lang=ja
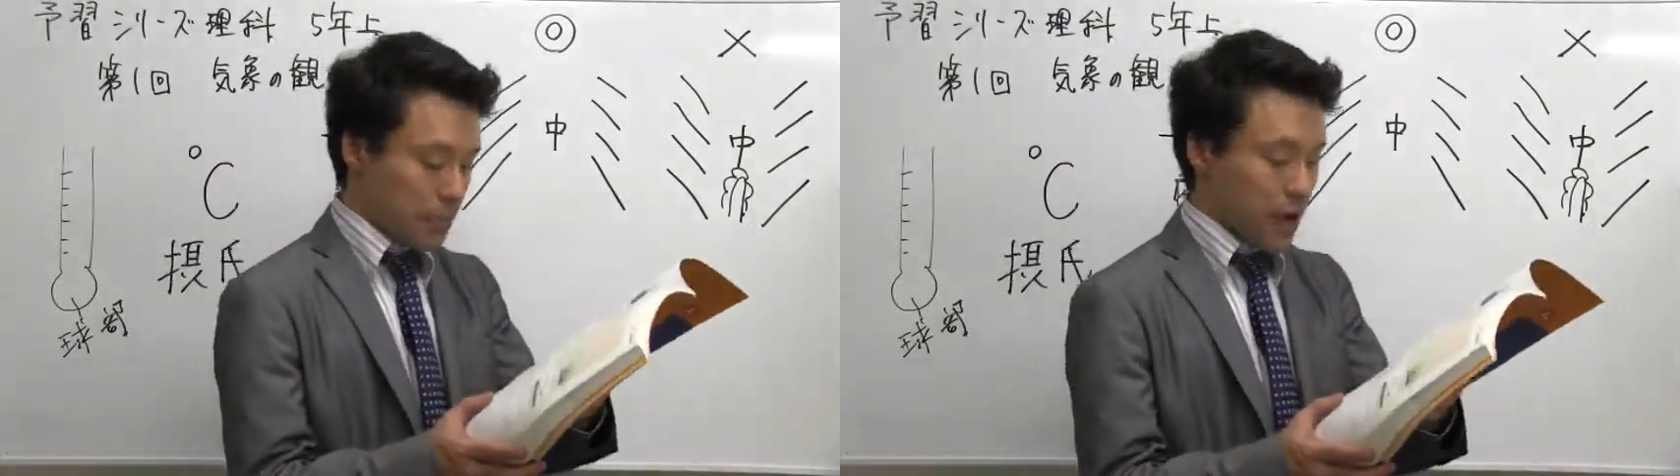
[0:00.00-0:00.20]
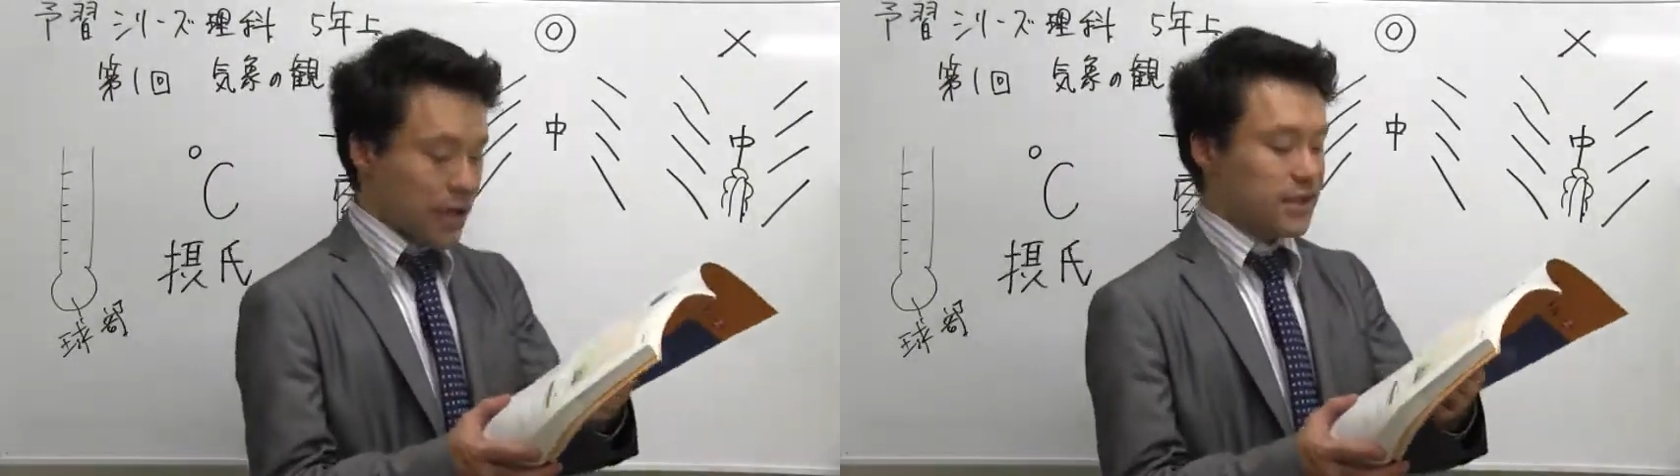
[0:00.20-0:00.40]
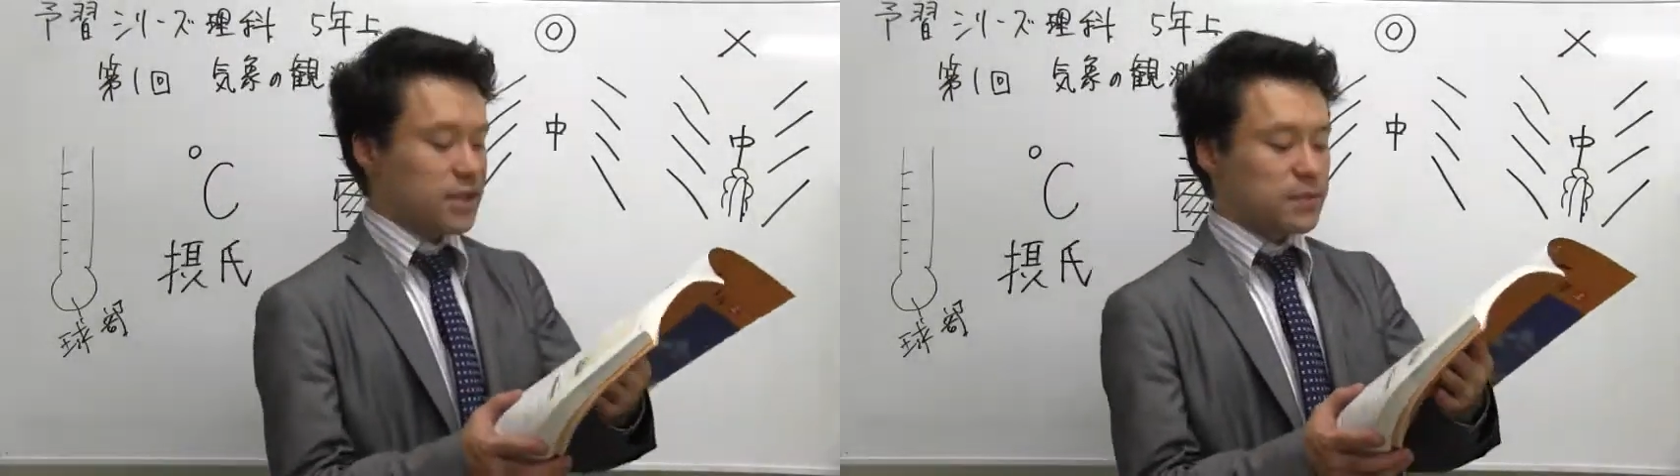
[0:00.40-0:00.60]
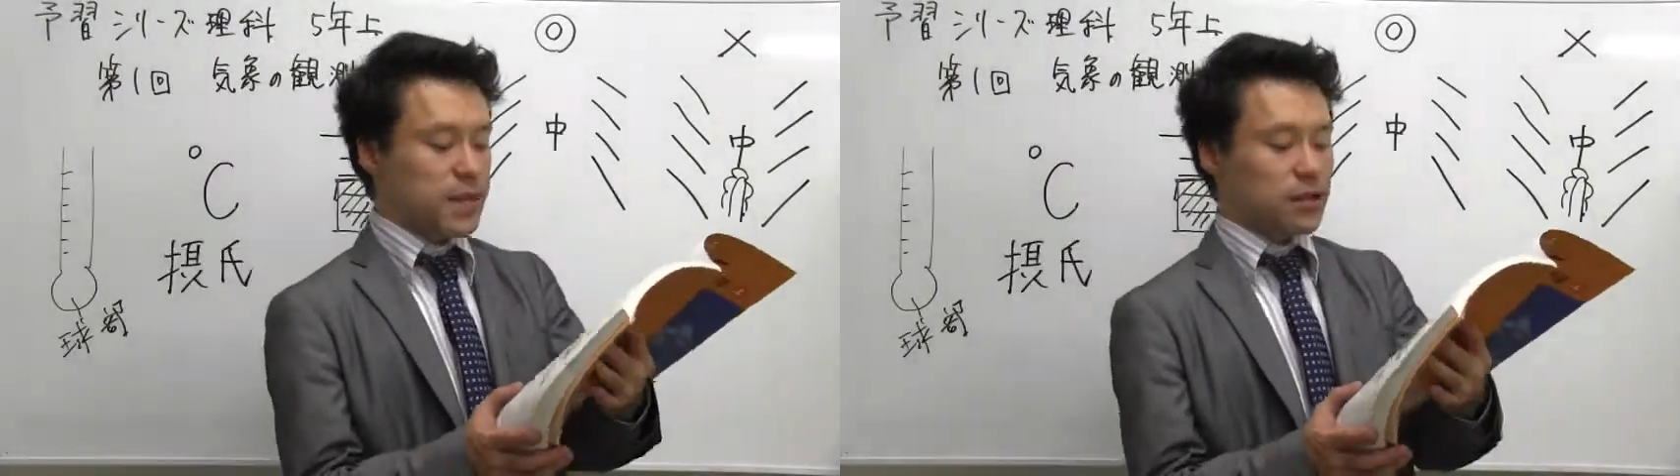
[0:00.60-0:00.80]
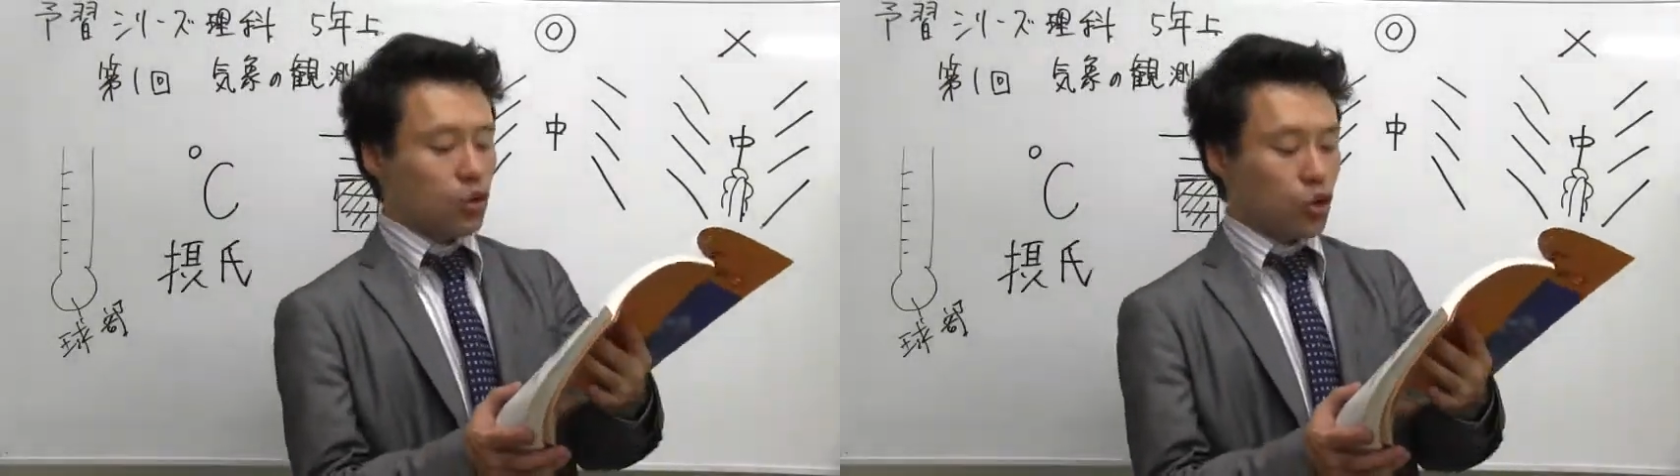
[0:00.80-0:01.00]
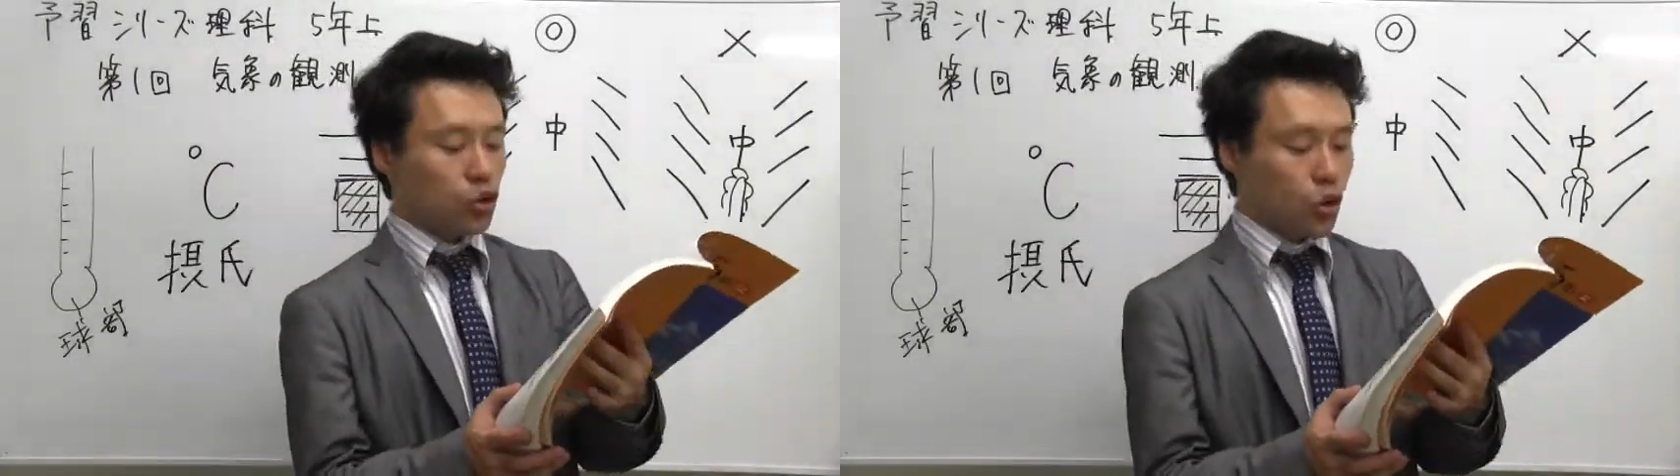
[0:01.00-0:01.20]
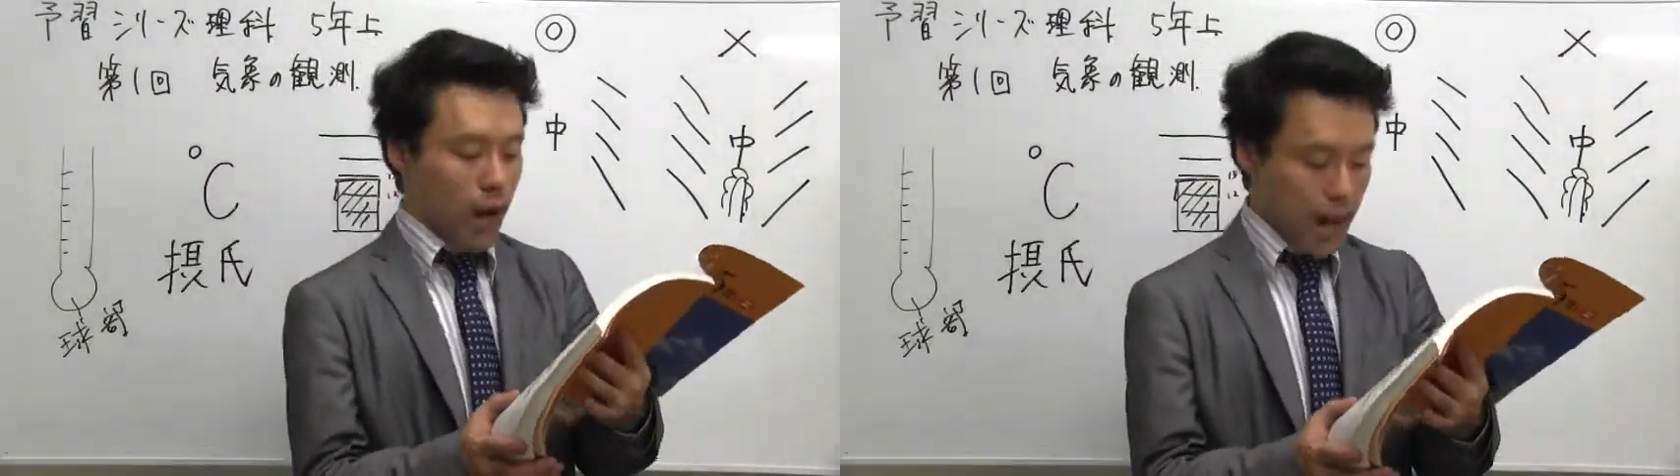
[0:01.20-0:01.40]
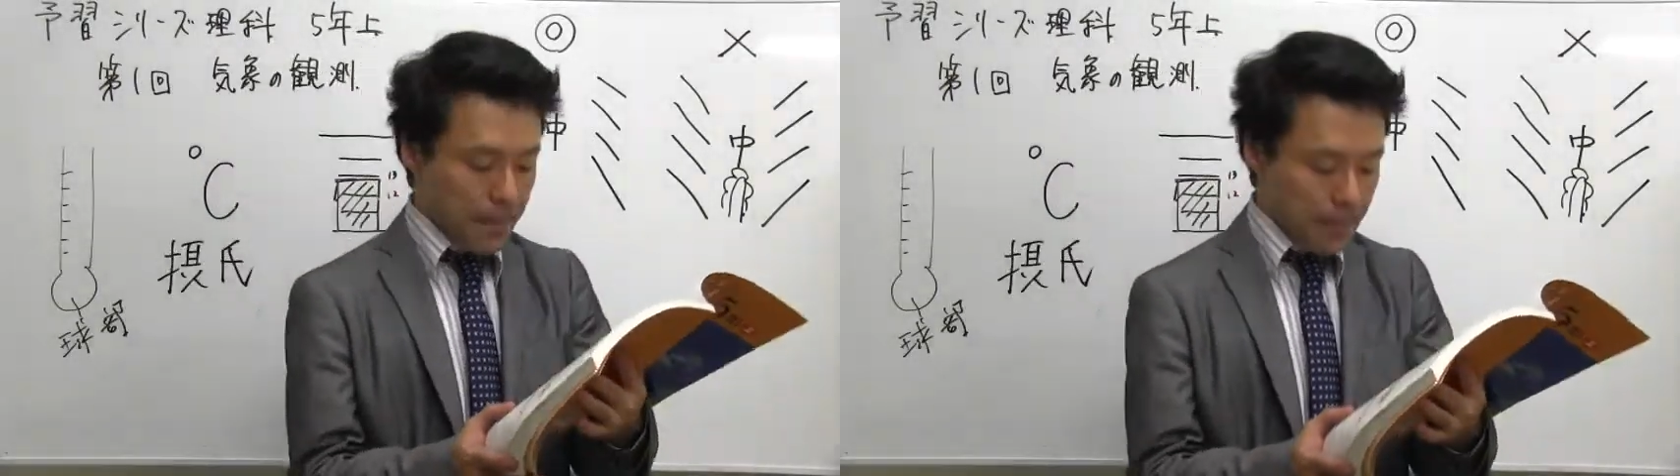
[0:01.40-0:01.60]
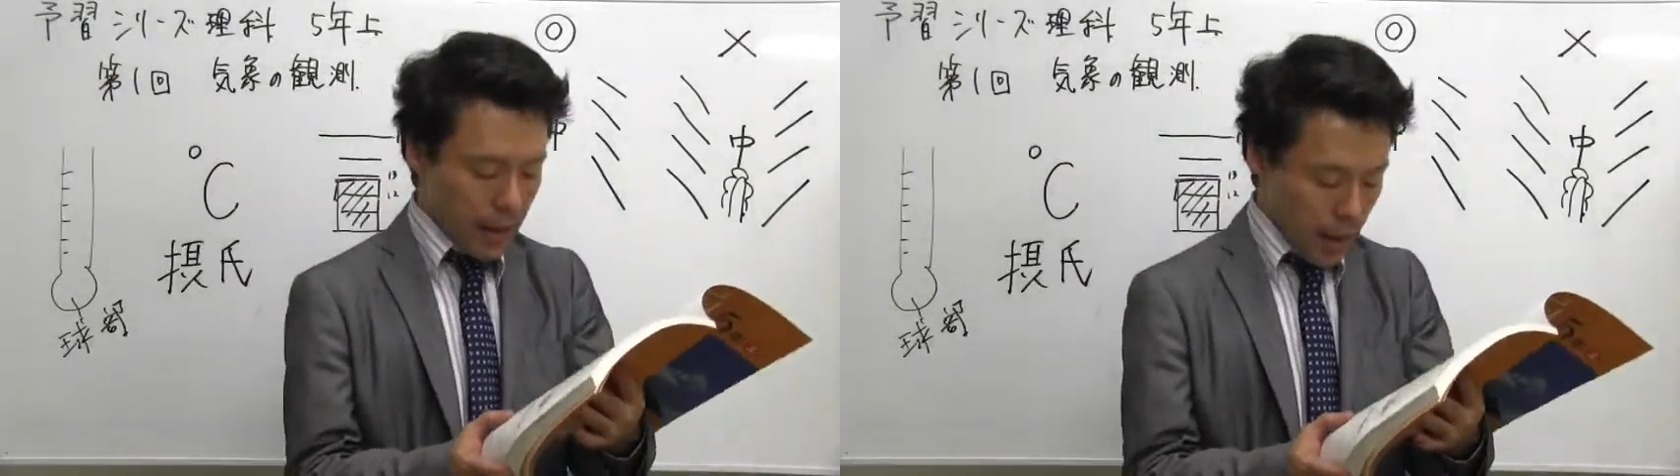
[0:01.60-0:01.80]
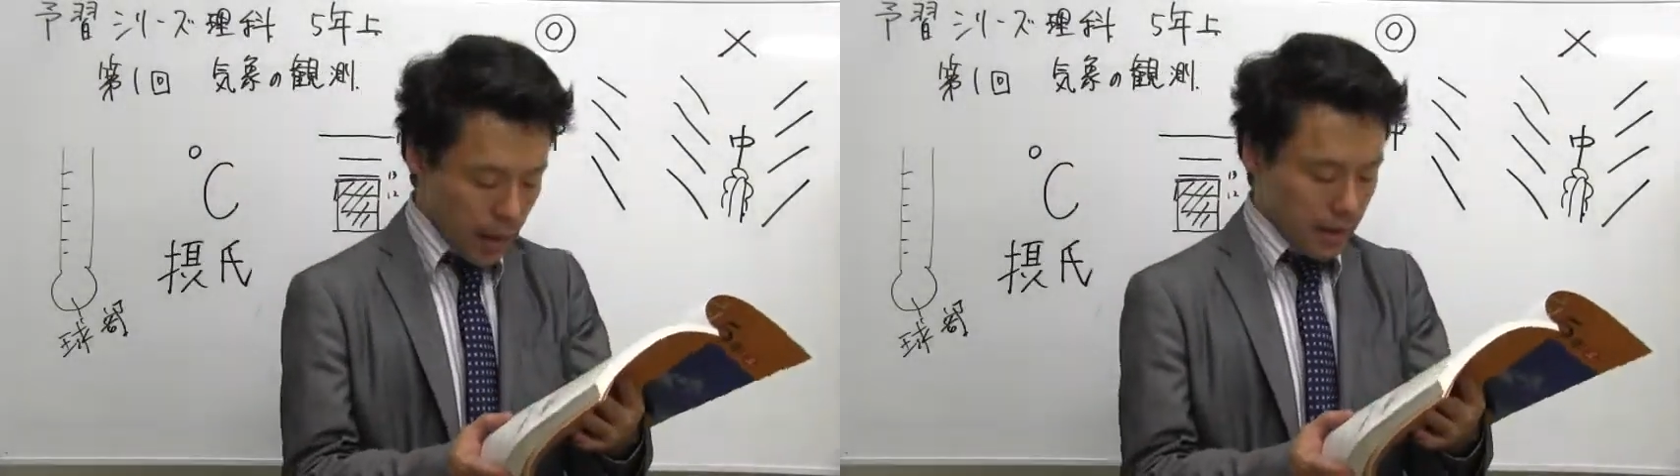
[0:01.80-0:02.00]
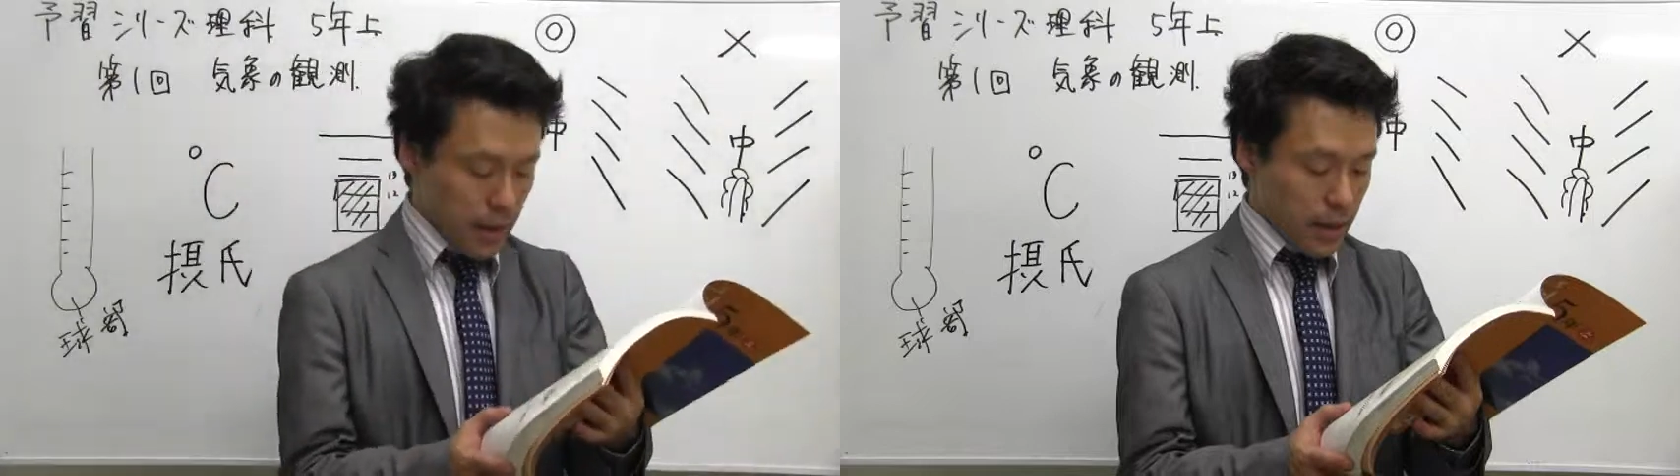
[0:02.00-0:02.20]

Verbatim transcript: はい、地面の温度は、はい、